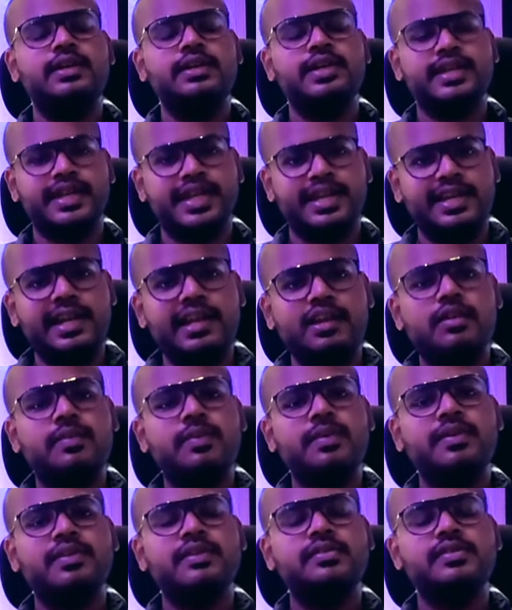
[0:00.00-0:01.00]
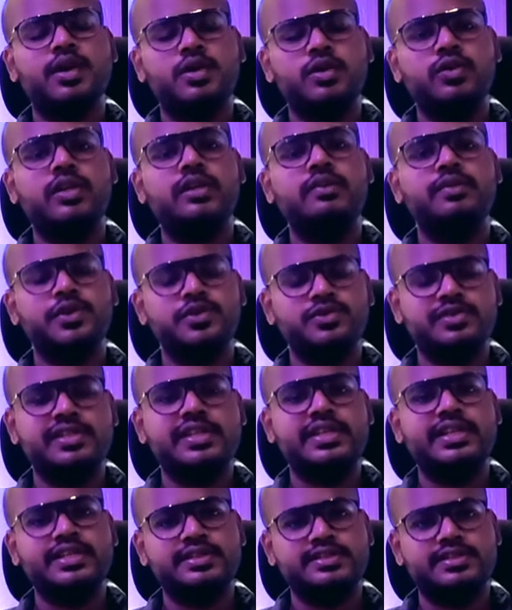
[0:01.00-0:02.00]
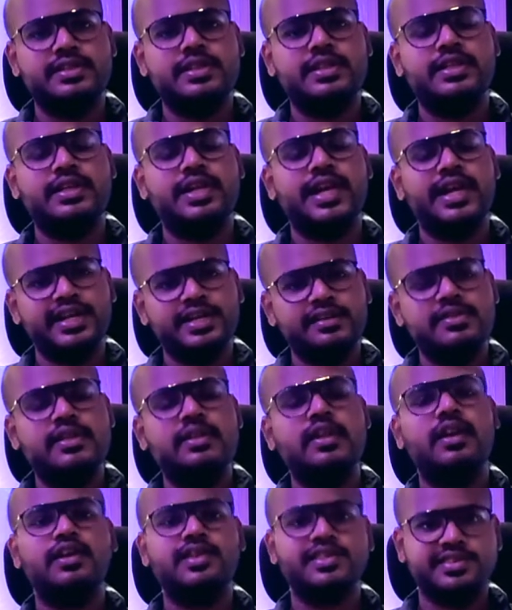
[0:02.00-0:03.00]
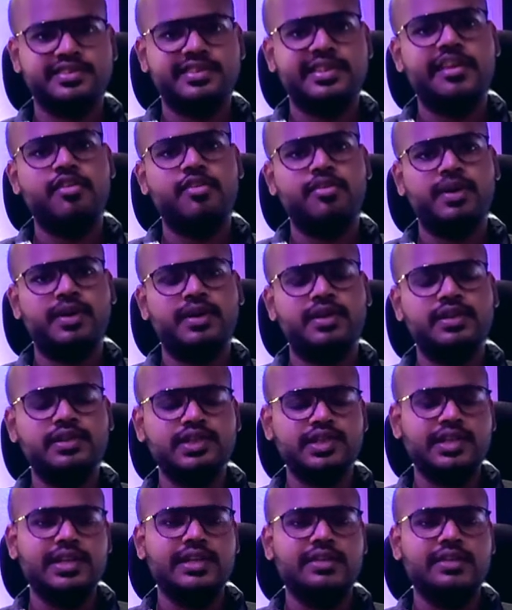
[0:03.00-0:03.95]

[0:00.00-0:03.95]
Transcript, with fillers: இன்னைக்கு எல்லாருக்குமே வந்து சவுண்ட் அண்ட் மியூசிக் இண்டஸ்ட்ரியில் கைடன்ஸ் அண்ட் நாலேஜ் தேவைப்படுது